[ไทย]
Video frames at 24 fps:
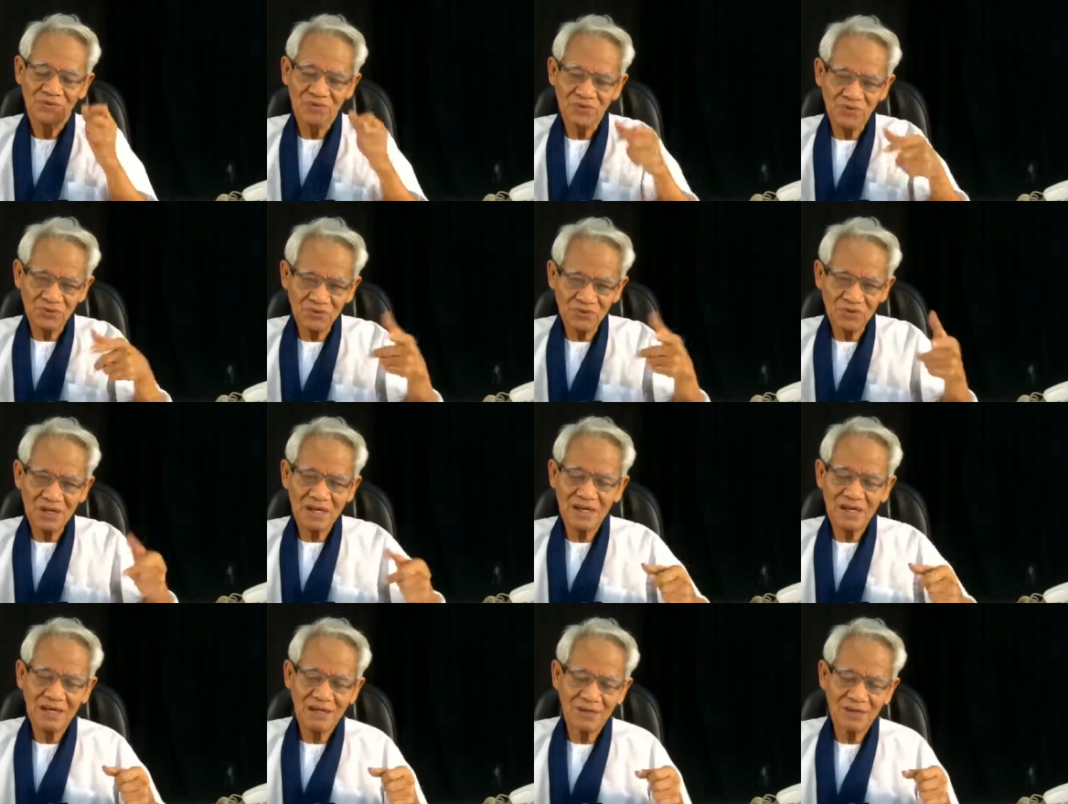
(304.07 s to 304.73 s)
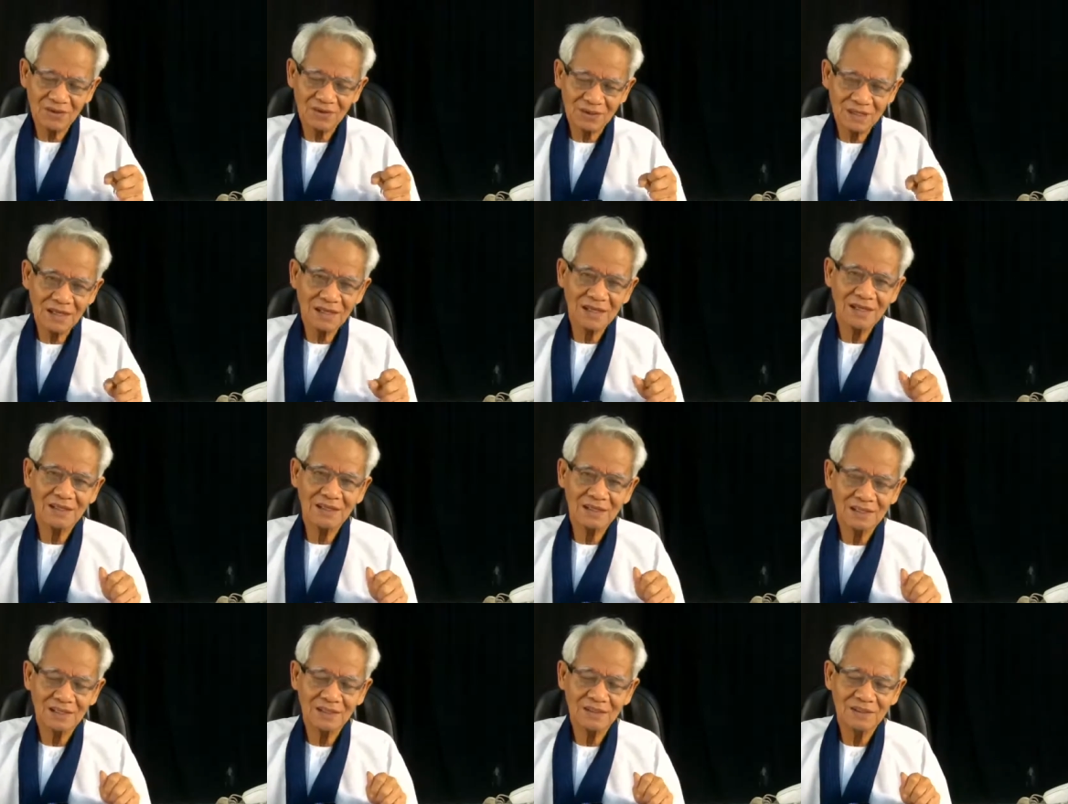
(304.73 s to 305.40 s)
สุญญากาศก็ได้
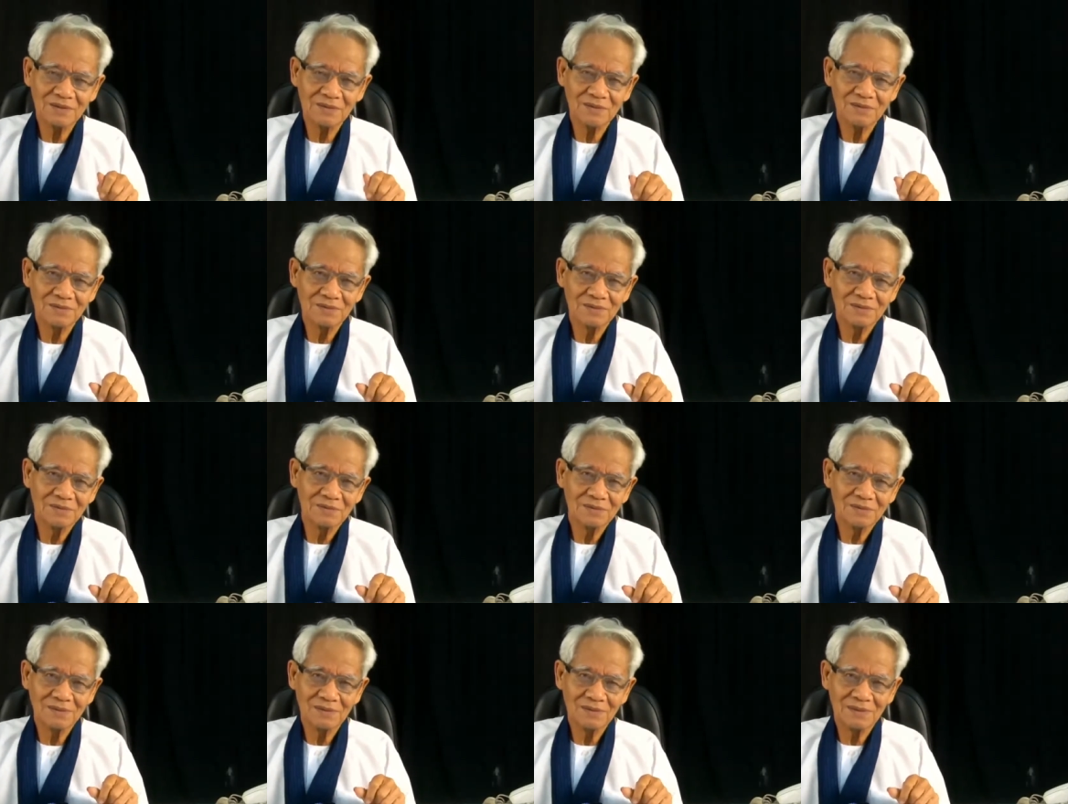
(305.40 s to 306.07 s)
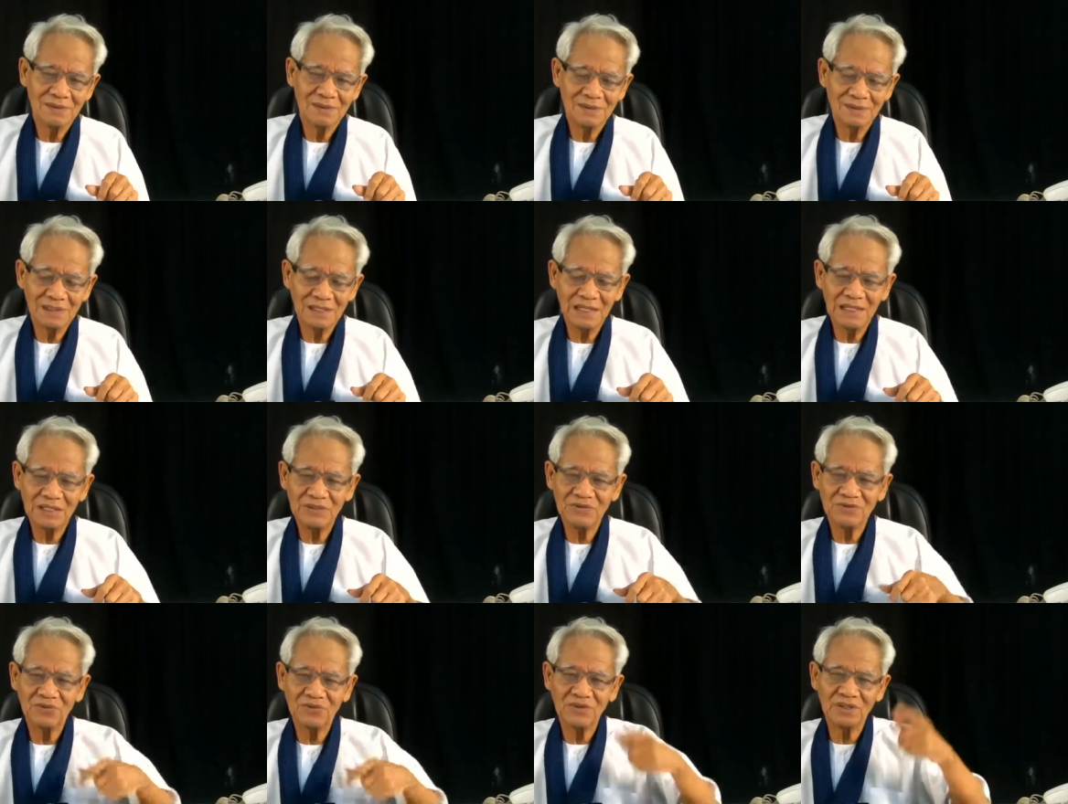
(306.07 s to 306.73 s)
ฮะ ใน
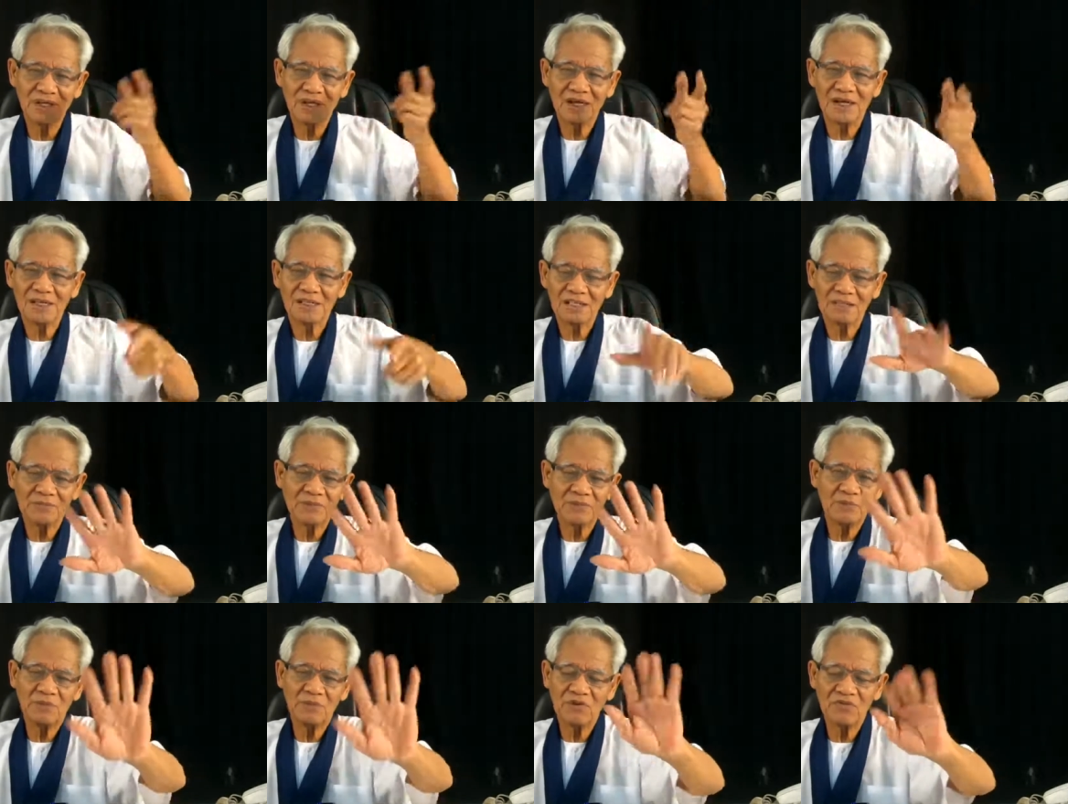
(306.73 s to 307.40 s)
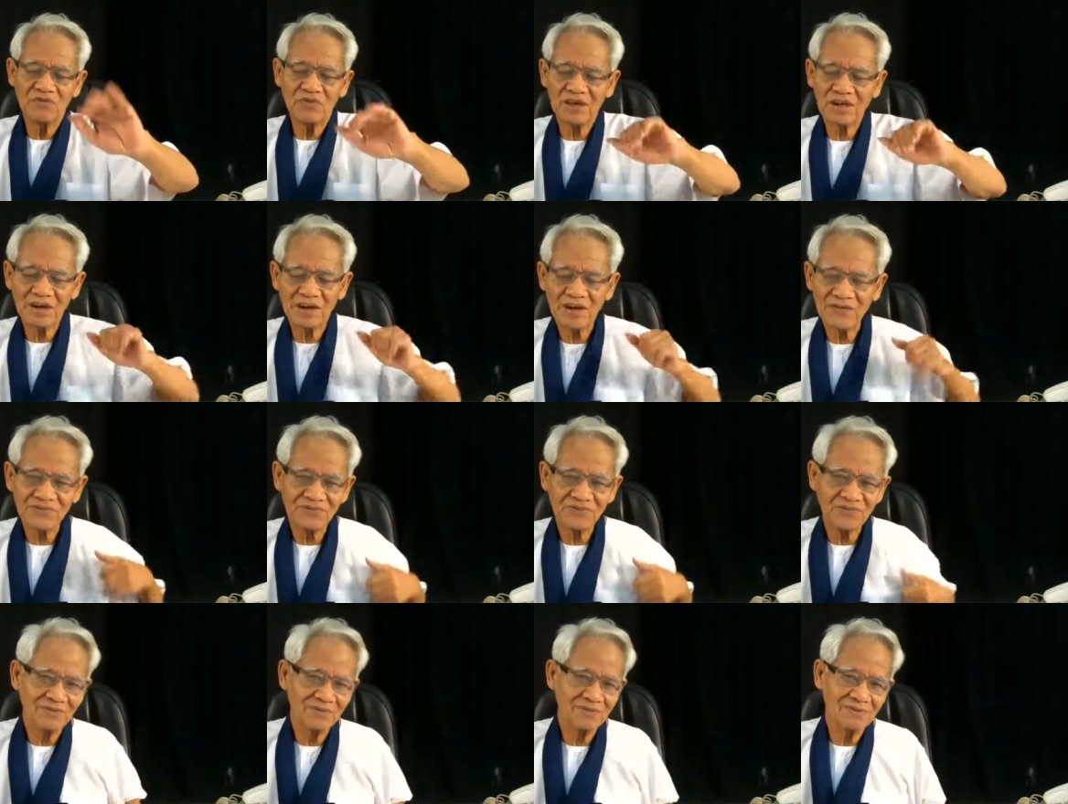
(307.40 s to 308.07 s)
สุญญากาศจะไม่มีไว
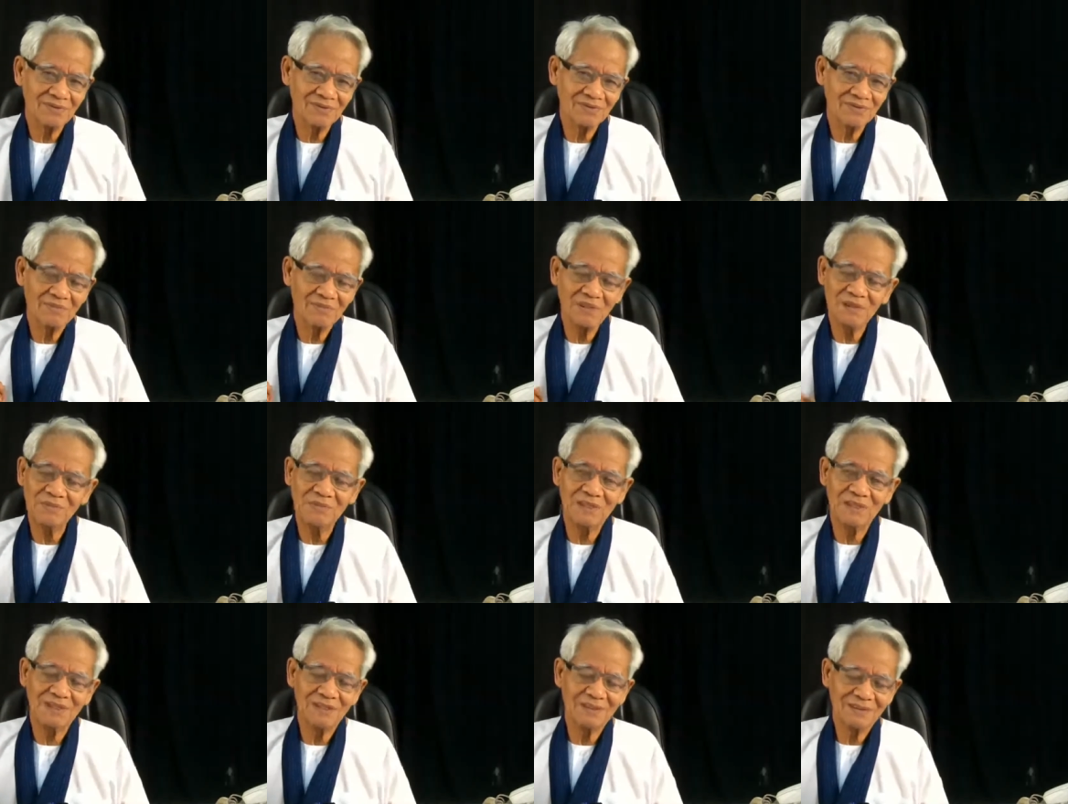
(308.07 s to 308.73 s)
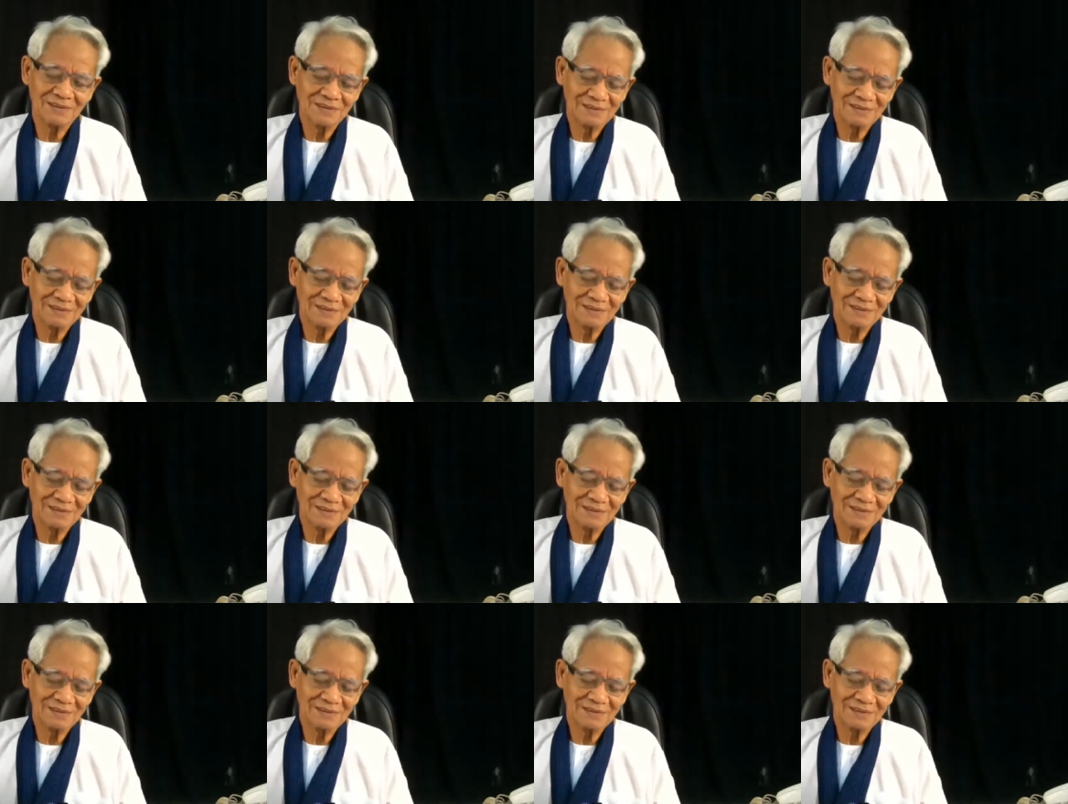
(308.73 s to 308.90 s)
รัสไม่มี